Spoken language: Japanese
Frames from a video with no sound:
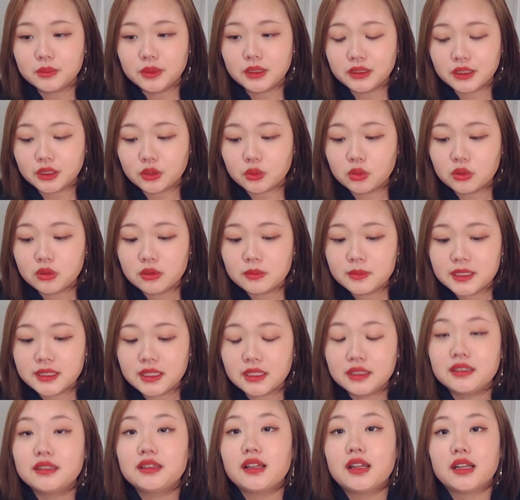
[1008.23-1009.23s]
ねここま
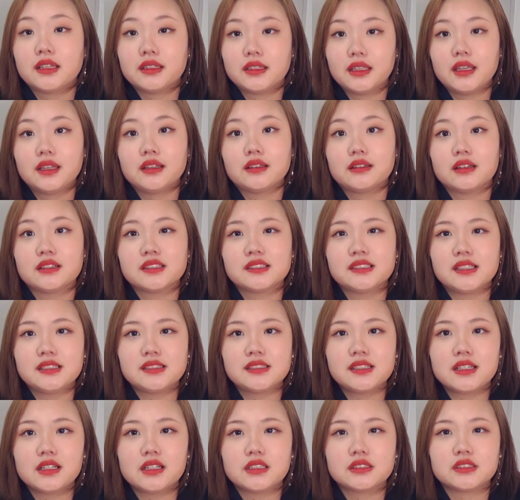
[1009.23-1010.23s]
で来たらね学生
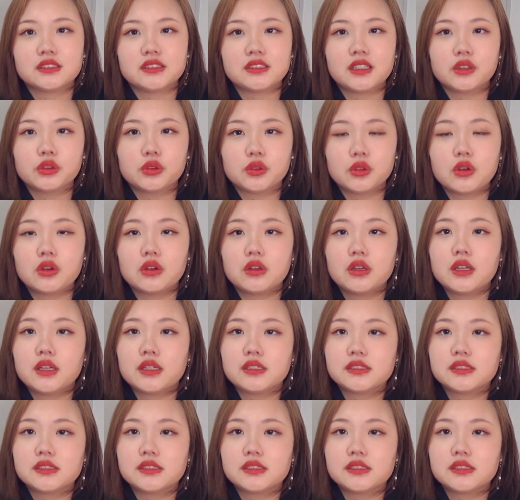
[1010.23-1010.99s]
生活ちゃんと